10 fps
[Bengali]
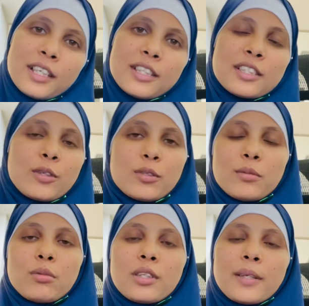ইংলিশে
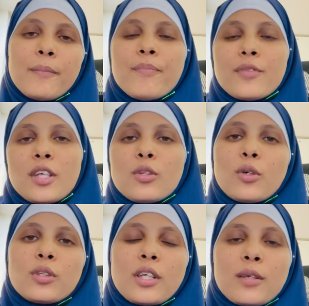কথা বলতাম
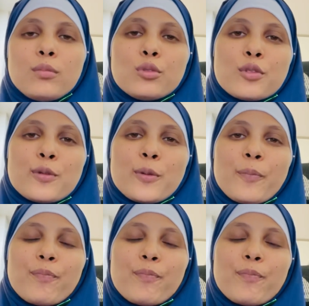তখন তারা বুঝতো